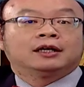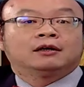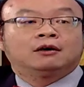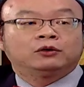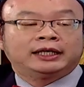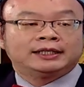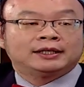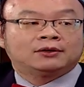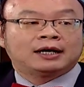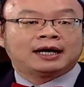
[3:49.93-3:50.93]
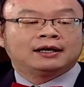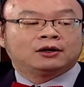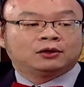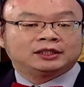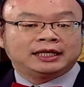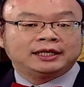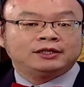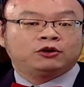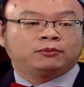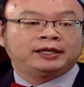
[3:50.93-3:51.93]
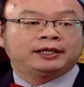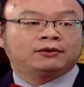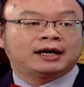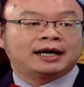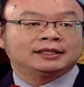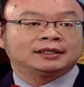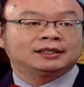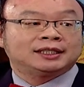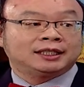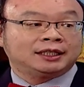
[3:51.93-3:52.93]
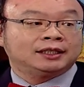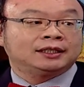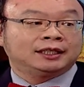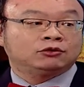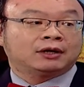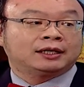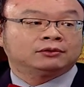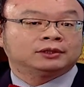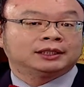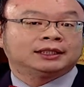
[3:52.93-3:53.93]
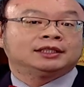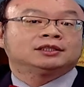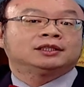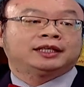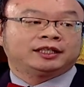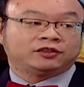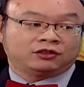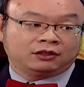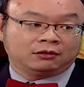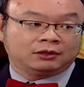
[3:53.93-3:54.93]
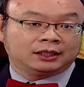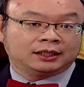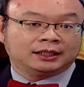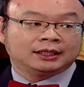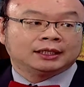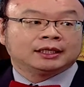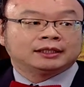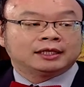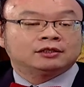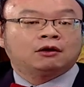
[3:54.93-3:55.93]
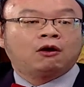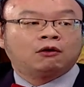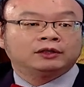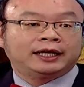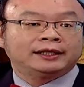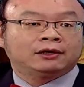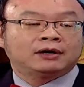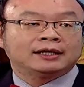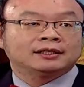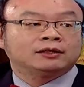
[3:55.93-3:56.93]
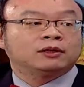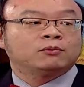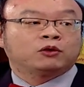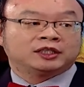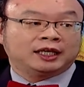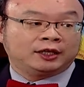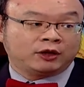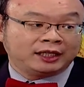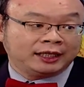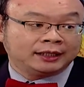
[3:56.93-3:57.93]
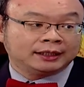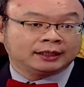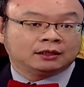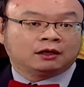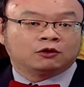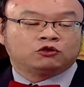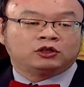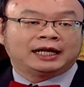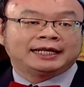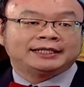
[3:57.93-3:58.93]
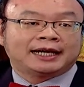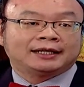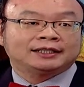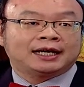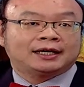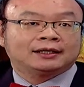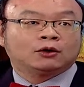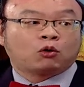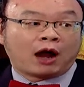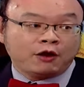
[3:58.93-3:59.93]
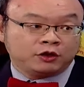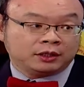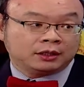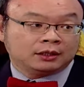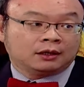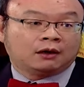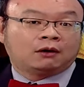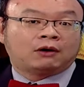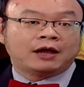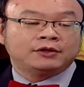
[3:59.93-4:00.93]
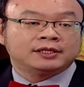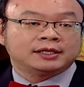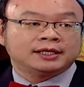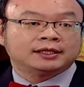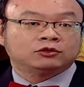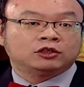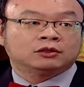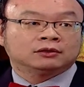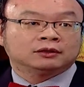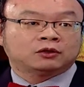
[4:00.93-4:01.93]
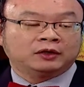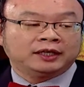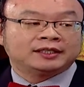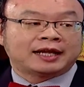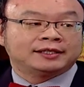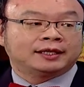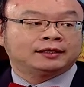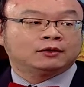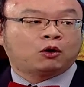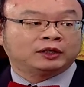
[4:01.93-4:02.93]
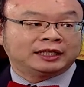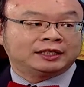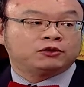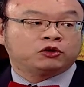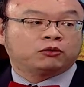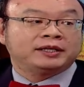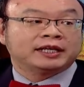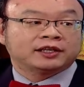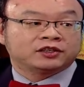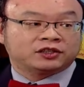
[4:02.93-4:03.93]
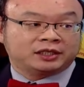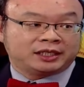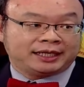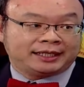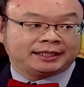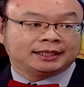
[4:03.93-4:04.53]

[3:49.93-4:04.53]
后天的话，哦，先天血友病的话，它是基因遗传的问题，是体质的问题，是？但是后天的话，是因为某些原因，哦，举例来讲，像怀孕。哦，怀孕是一个最容容易产生后天型血友病的一个时间。哎，